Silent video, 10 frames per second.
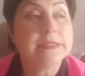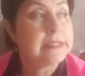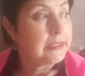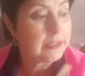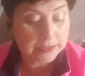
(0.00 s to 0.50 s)

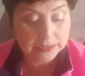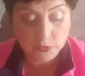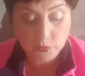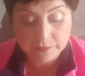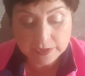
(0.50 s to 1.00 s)
hasta aquí ha
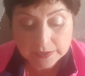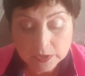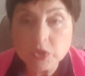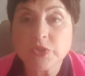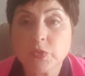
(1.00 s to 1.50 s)
llegado el
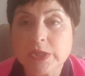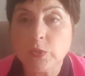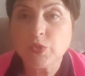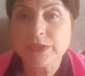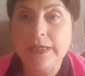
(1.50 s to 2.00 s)
vídeo. Si os
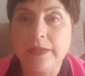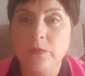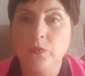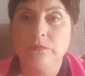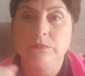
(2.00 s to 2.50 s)
ha
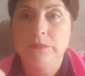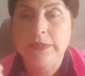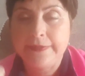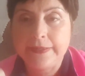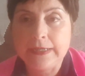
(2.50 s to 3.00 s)
gustado,
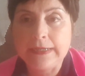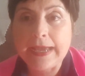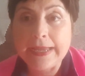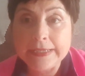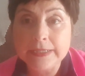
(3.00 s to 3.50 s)
le dais al
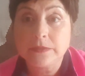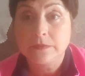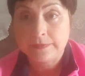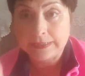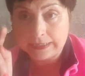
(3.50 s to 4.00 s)
like,
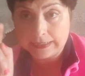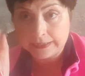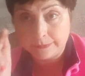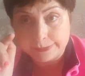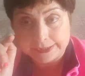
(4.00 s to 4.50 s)
dale a
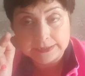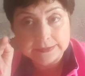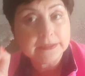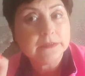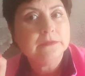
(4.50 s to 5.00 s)
la
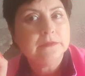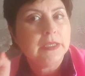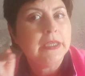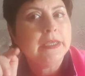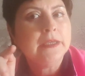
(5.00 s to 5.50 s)
campanita.
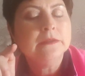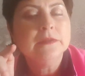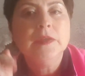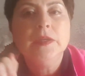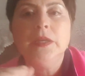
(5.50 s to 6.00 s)
¿eh?
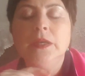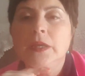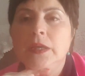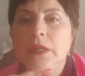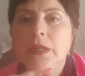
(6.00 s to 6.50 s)

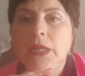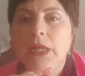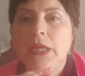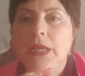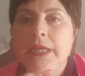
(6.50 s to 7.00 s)

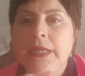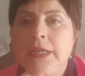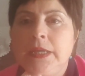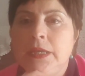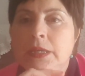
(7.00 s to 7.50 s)

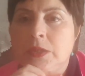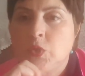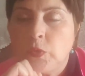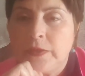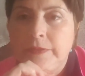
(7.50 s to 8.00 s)
y
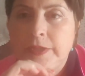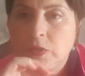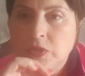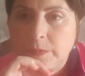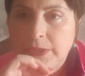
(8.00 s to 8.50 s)

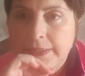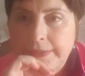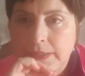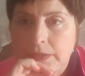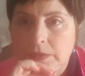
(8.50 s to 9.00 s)
suscribiros a mi
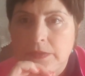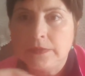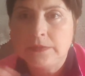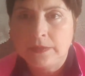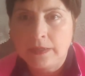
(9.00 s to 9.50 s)
canal.
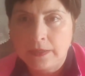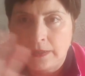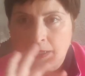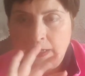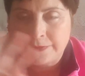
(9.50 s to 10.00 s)

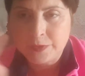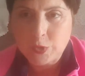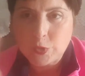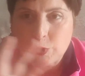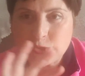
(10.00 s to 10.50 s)

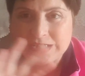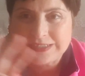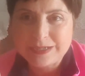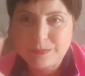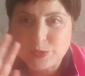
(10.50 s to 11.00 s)
Adiós y
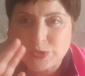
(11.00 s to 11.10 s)
hasta la